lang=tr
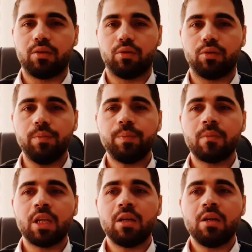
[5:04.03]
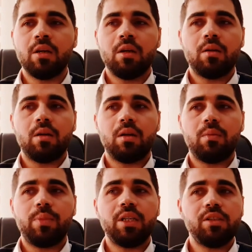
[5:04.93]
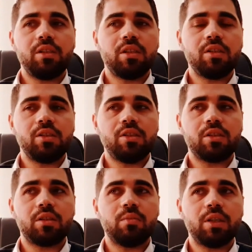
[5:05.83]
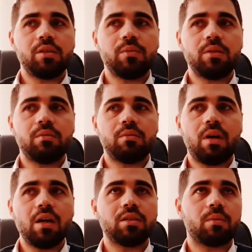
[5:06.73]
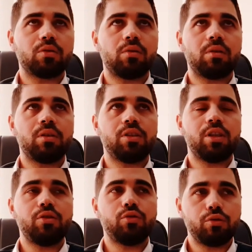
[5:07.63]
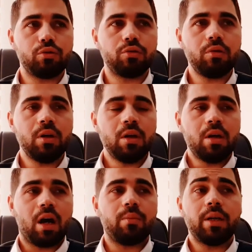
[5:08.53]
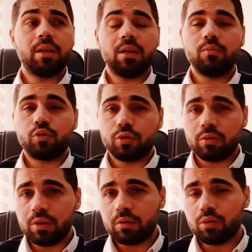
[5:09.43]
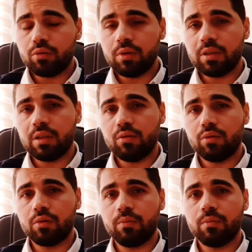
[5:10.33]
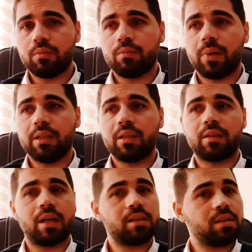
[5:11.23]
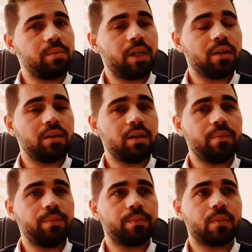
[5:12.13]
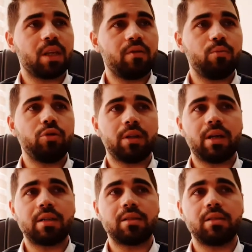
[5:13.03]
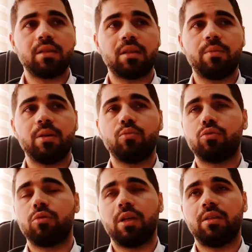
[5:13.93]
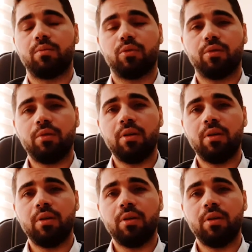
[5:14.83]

diyordum. Ee, birinci, ikinci çıktığımda eşim her zaman söylediği şey şuydu. Hani ben kendimi çok kötü hissediyorum. Ben yetersiz bir anneyim ve bu yetersizlik de beni mutlu etmiyor